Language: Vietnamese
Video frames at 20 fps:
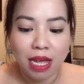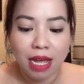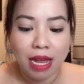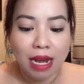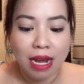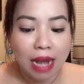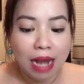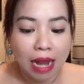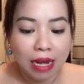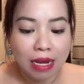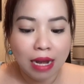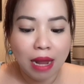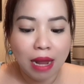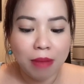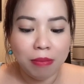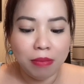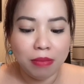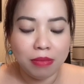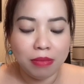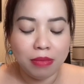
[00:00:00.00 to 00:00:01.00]
lạnh
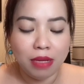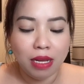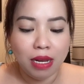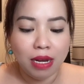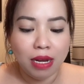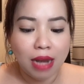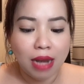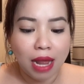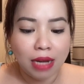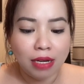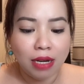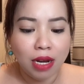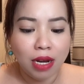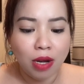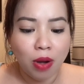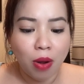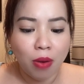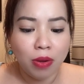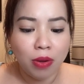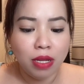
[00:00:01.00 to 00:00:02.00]
lắm lạnh đến
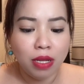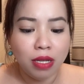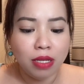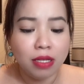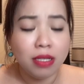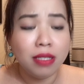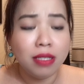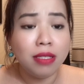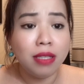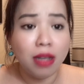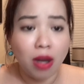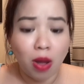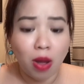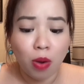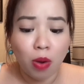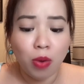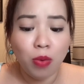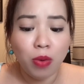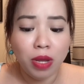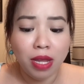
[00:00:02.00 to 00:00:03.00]
nỗi xin
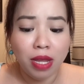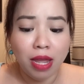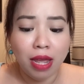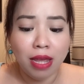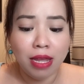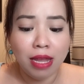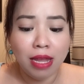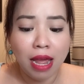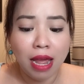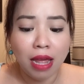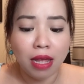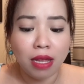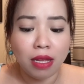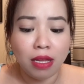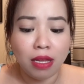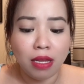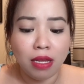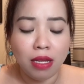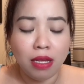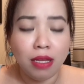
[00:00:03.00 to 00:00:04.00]
lỗi quý vị nha
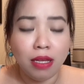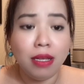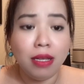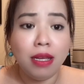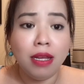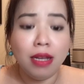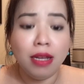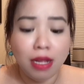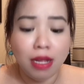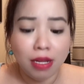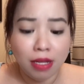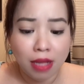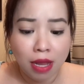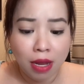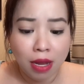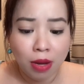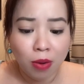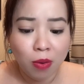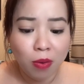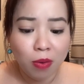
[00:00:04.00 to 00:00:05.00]
khi đi
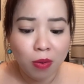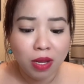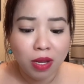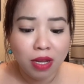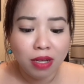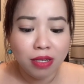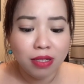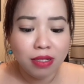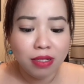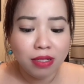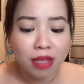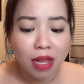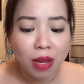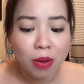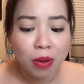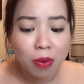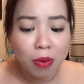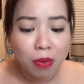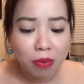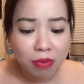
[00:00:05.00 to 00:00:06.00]
tiểu đứa
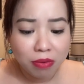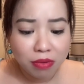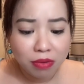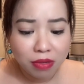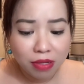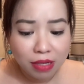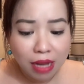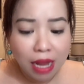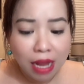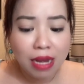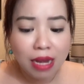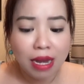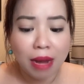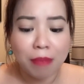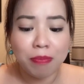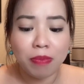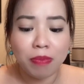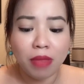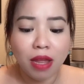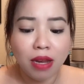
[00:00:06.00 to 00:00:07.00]
tiểu ngay
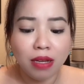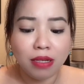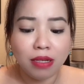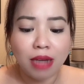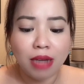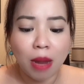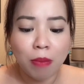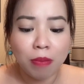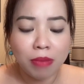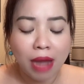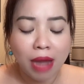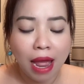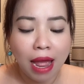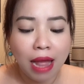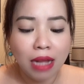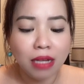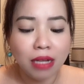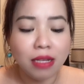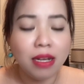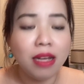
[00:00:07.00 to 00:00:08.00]
lập tức đâm đá
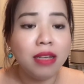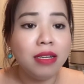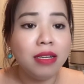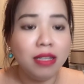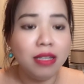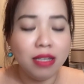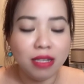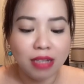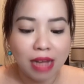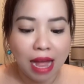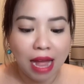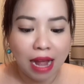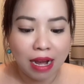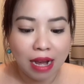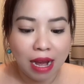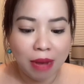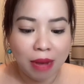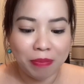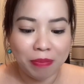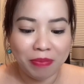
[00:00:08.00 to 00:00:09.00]
cứng như cà
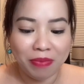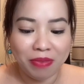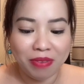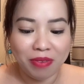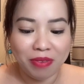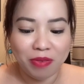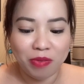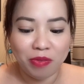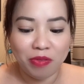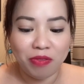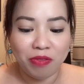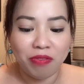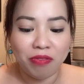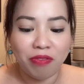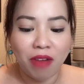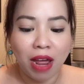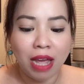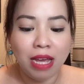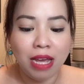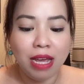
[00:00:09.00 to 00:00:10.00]
rem
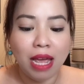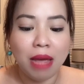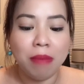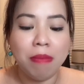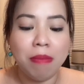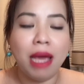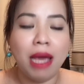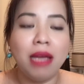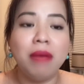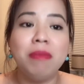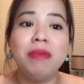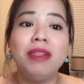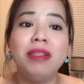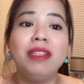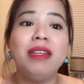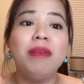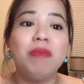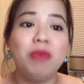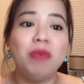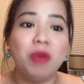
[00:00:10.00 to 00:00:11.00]
phải ghẻ bẫy mới
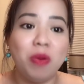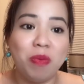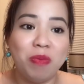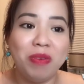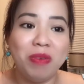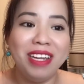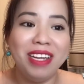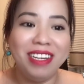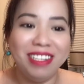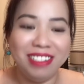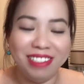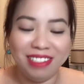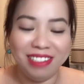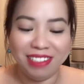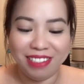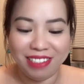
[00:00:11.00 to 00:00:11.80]
tiếp tục đi được